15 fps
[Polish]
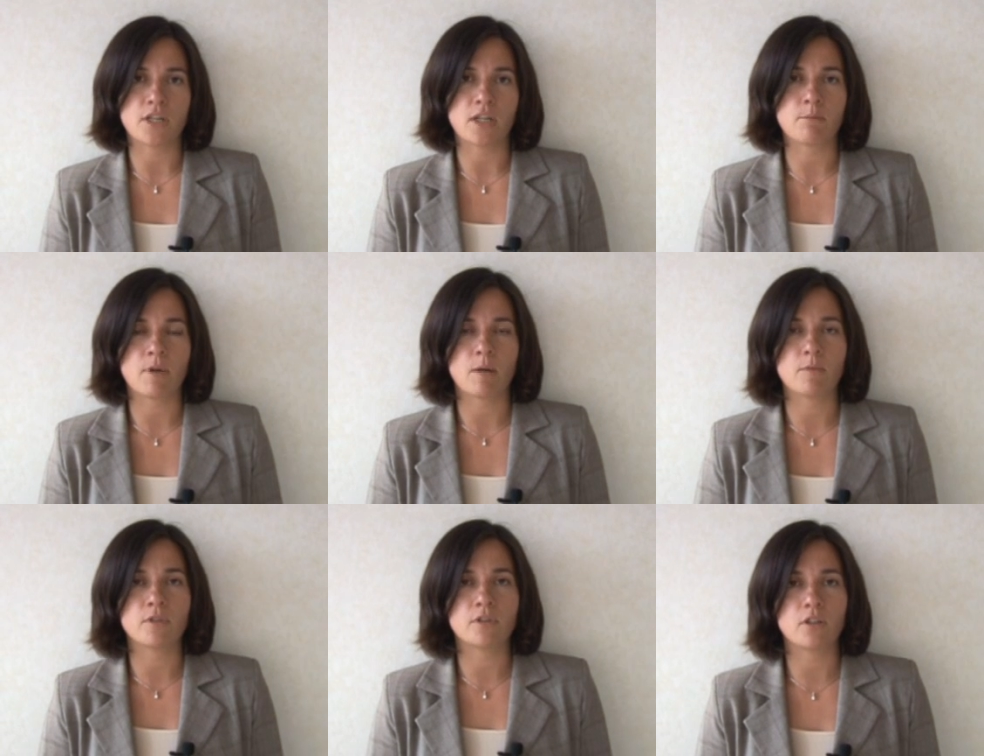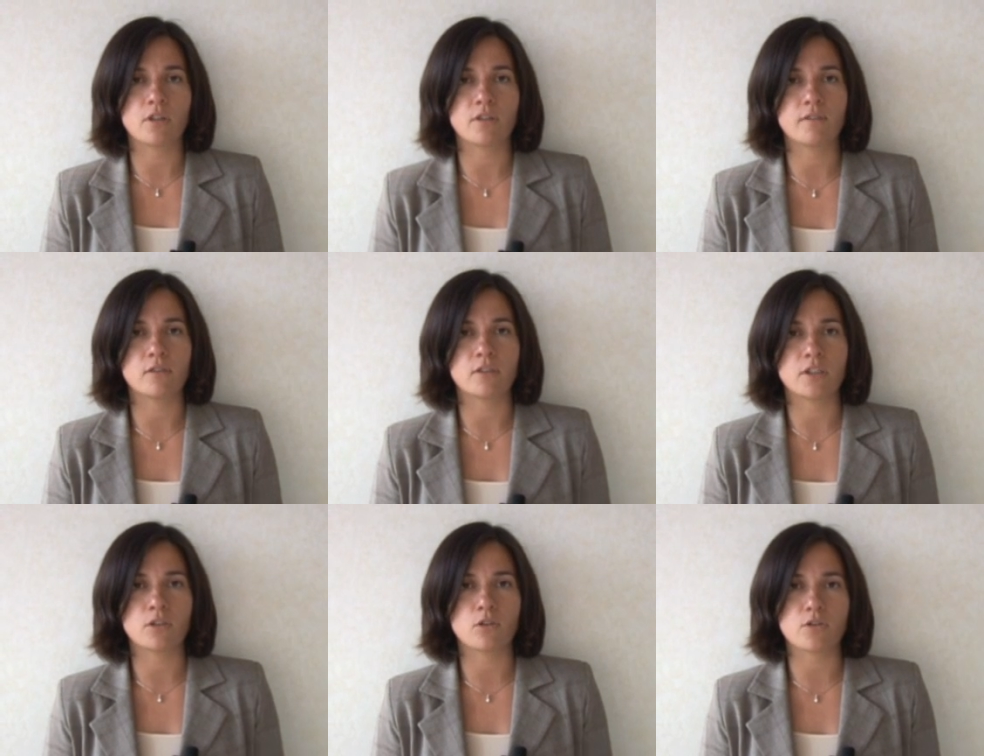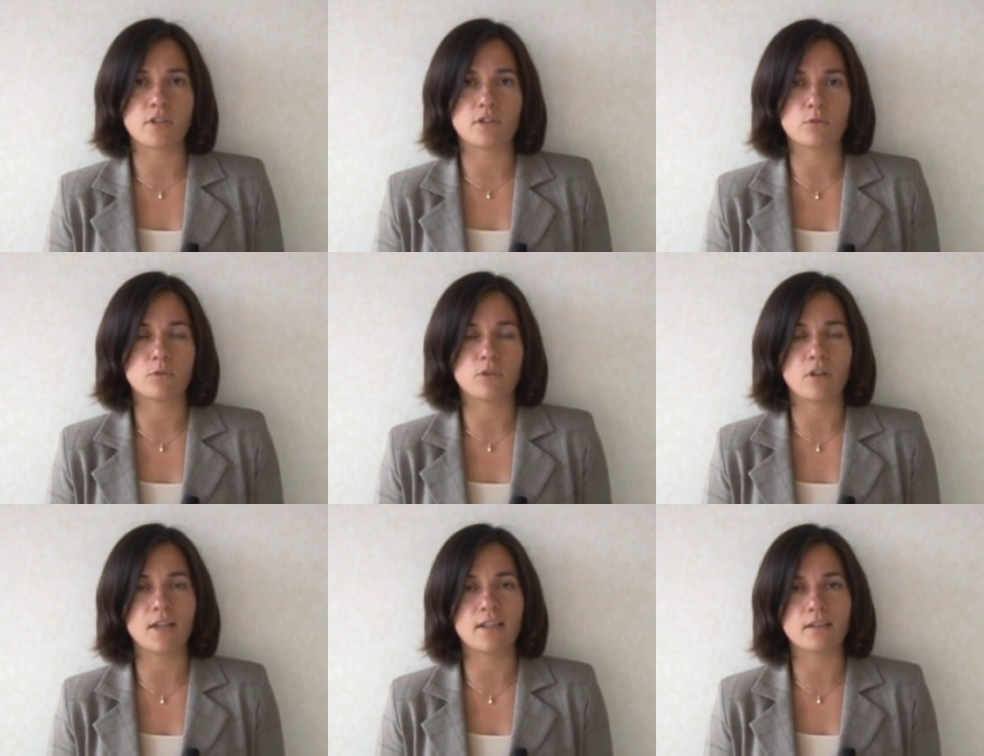że jak mamy trochę wolnego
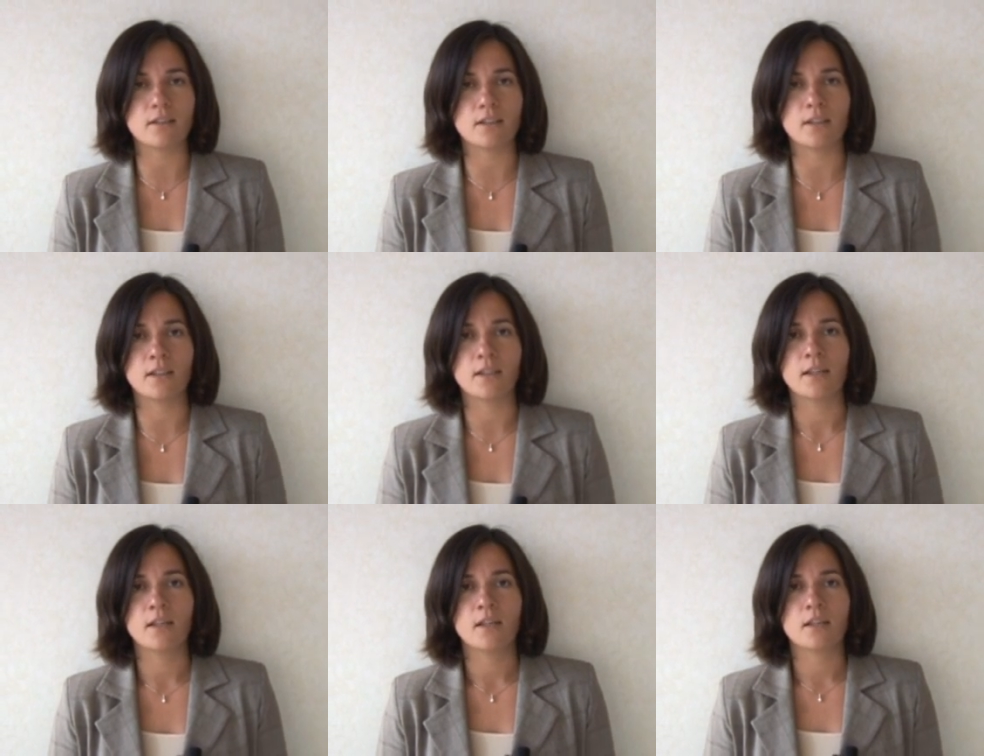czasu, to chętniej